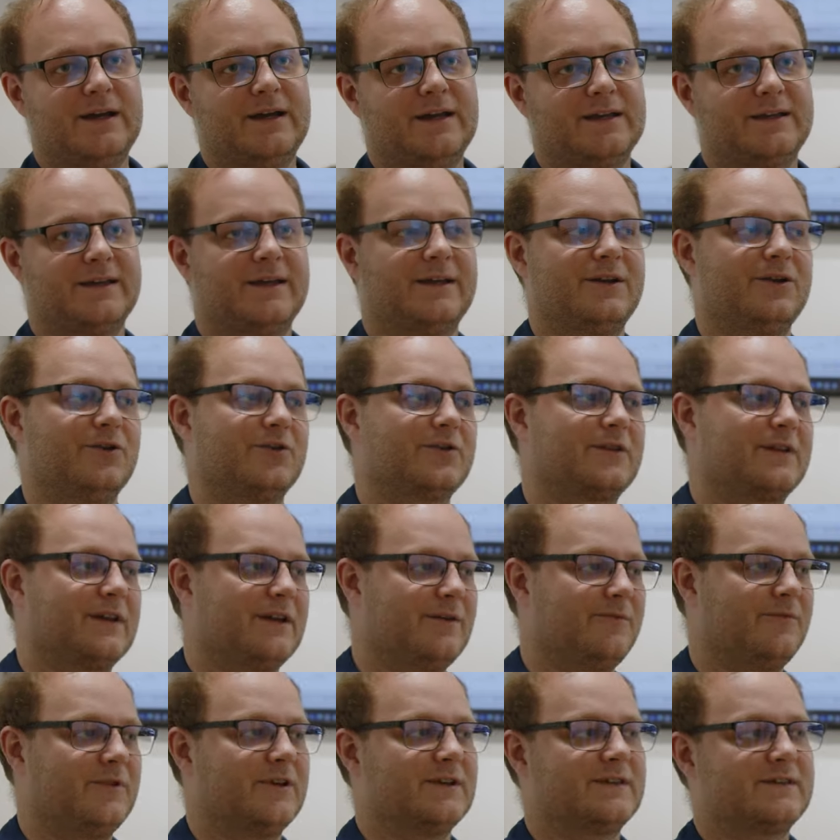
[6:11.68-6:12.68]
Je
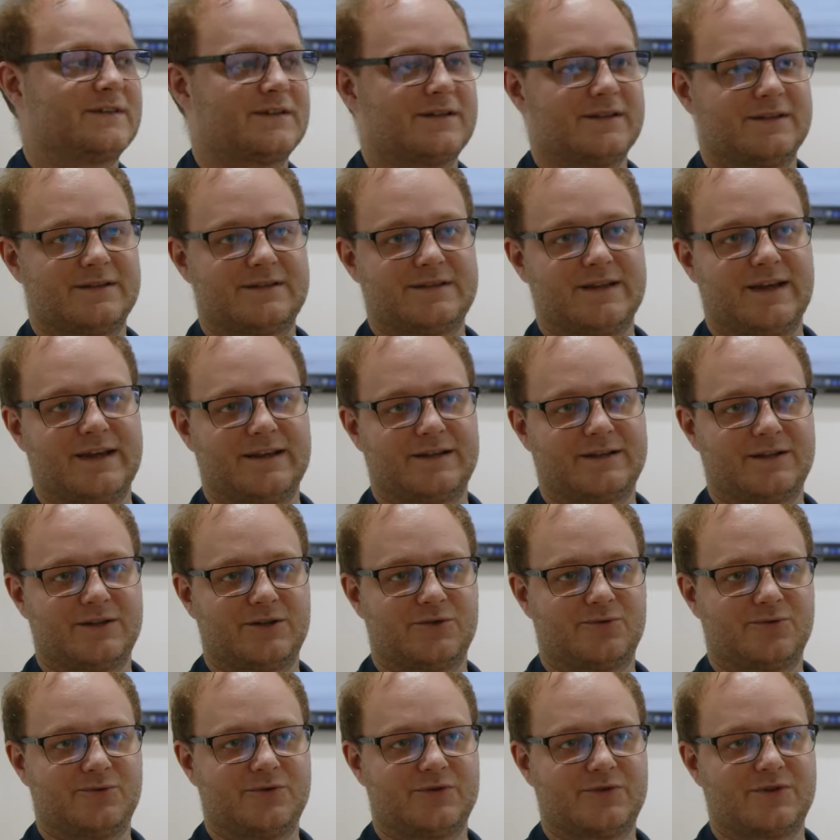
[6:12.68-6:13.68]
nachdem, wie es denn
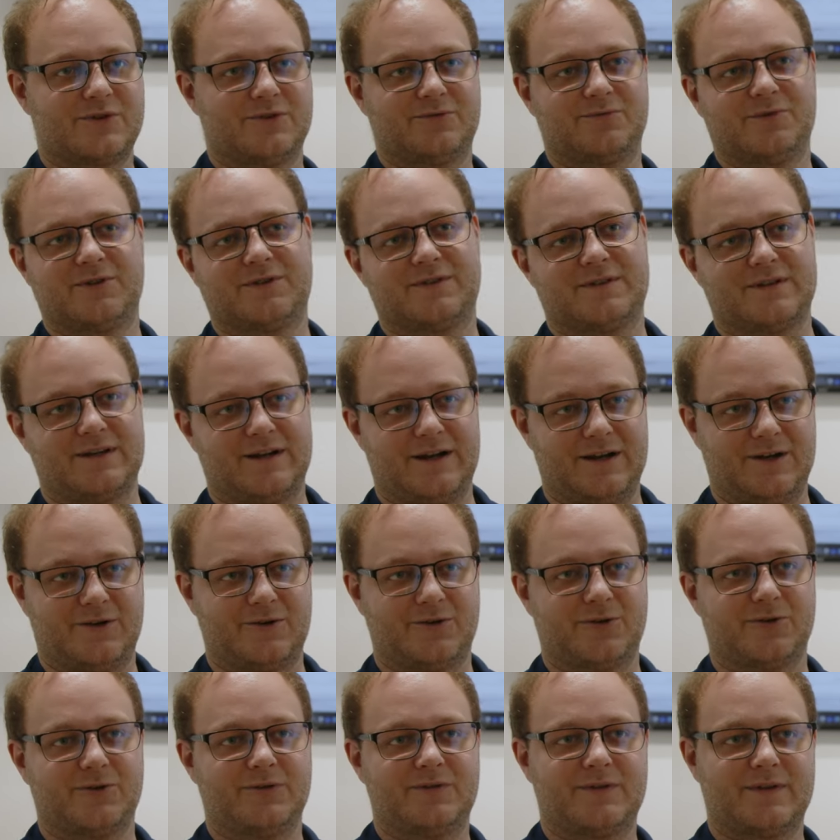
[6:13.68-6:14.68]
zeitlich ausgeht, wird es dann halt eine
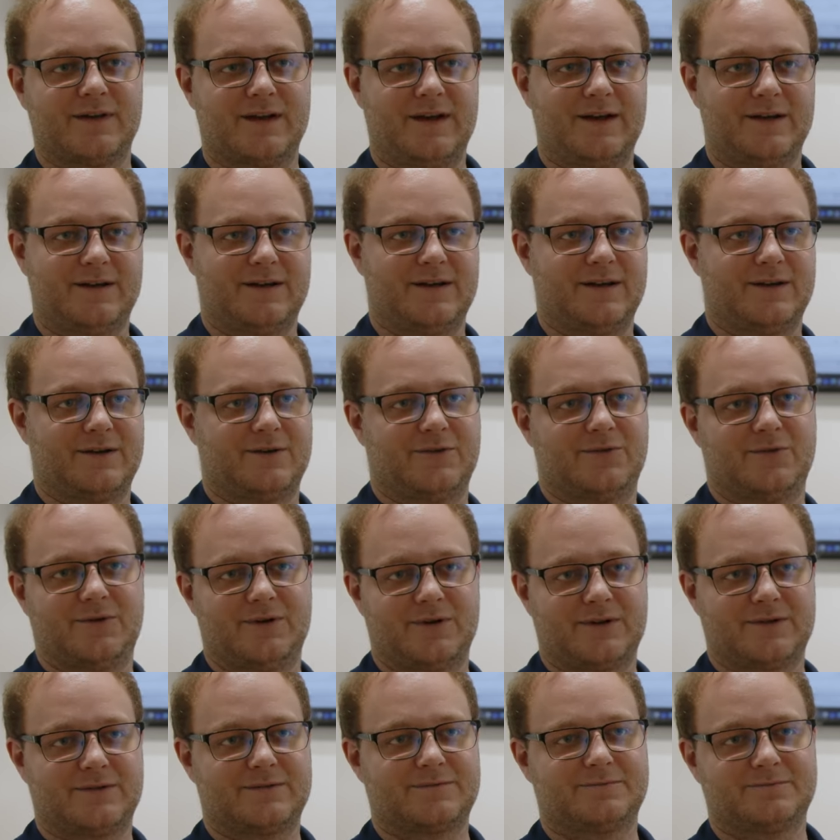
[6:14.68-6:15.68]
größere Anlage
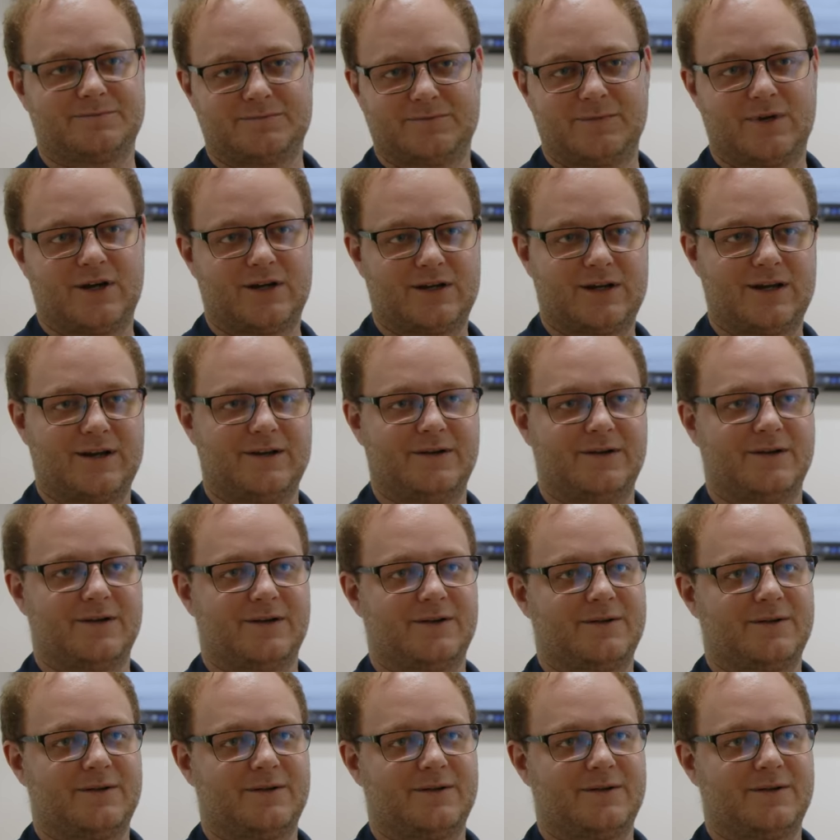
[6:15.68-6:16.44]
oder erklären